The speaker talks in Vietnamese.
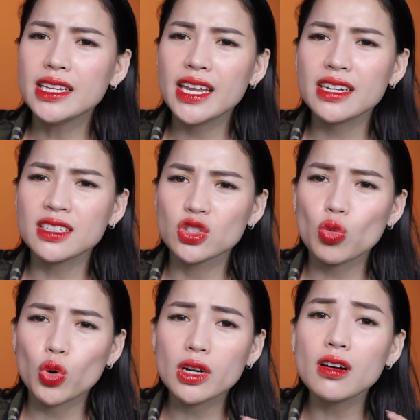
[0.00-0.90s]
thì nên sử
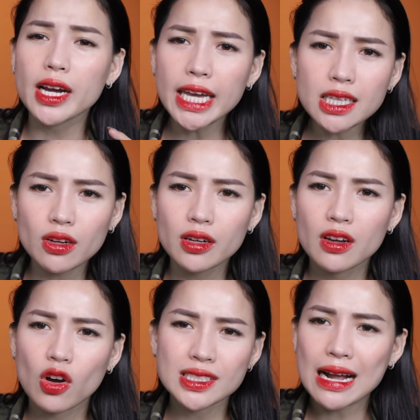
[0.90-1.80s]
dụng một lượng ít thôi,
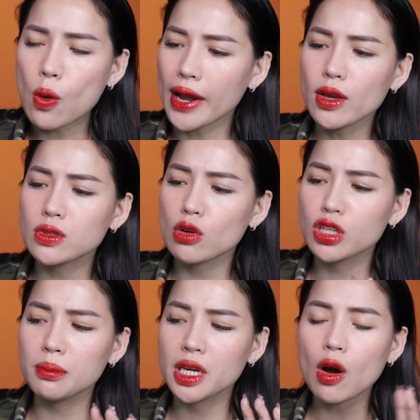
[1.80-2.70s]
còn da quá nhiều dầu
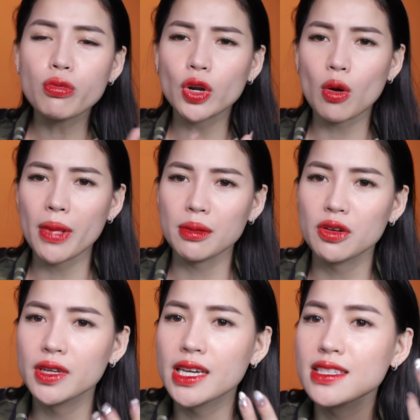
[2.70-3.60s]
thì mình không recommend.
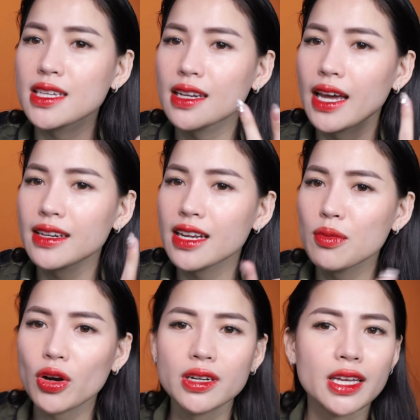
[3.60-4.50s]
Bởi vì khi xịt lên,
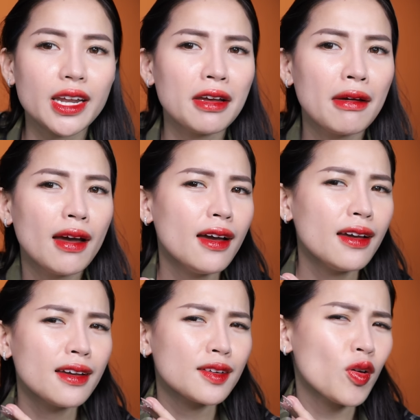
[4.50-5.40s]
đây mọi người thấy này,
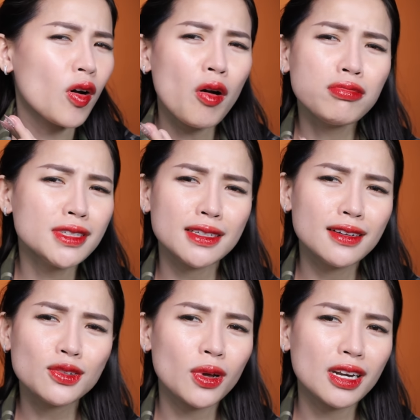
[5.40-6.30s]
nó không chỉ
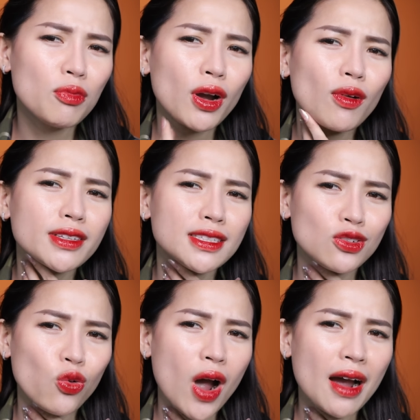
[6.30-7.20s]
đơn thuần là một cái loại
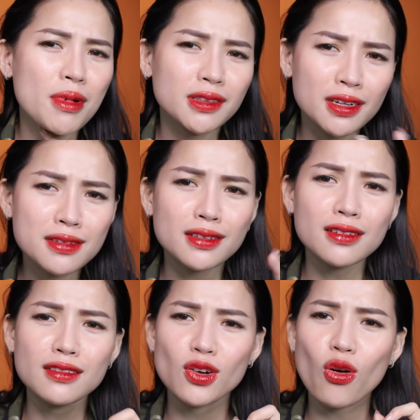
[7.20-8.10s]
xịt khoáng mà thực
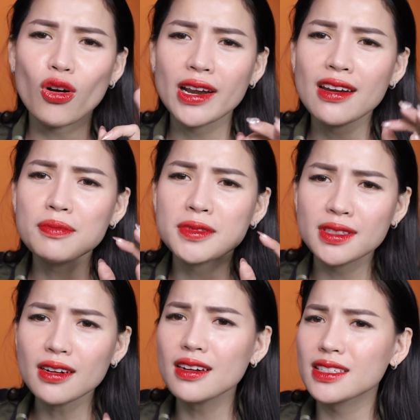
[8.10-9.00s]
sự nó có cái lớp
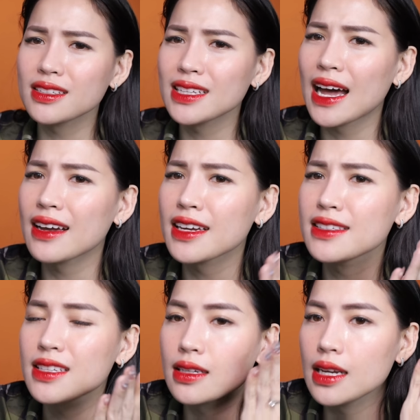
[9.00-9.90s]
dưỡng ở trên da.
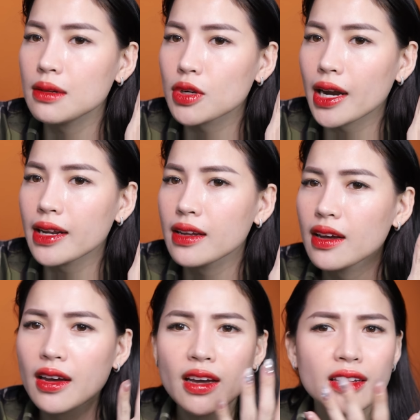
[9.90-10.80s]
Khi xịt lên một cái này,
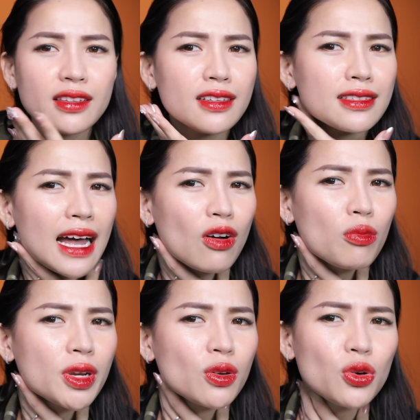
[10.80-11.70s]
nhìn da
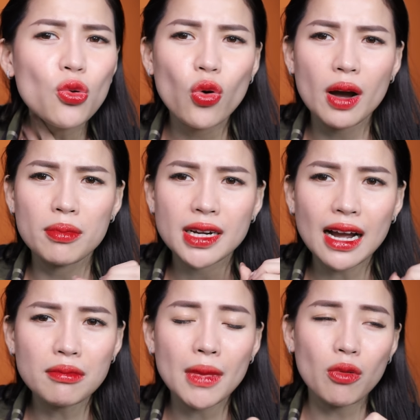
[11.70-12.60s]
của mình nó đủ ẩm, căng